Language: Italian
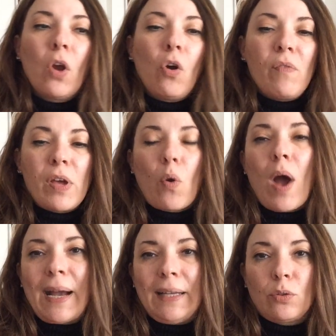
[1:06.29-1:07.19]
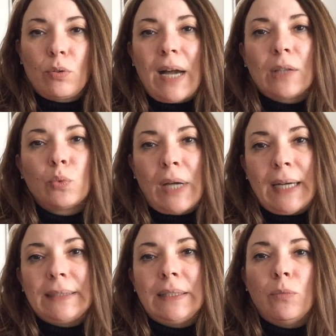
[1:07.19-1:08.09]
ovvero ho accantonato un
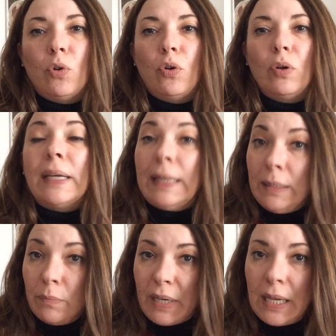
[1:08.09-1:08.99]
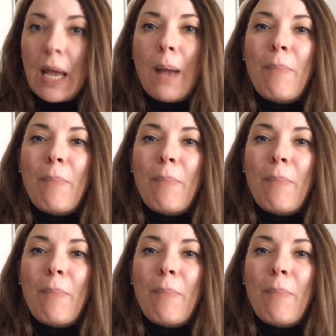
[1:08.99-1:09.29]
attimo i libri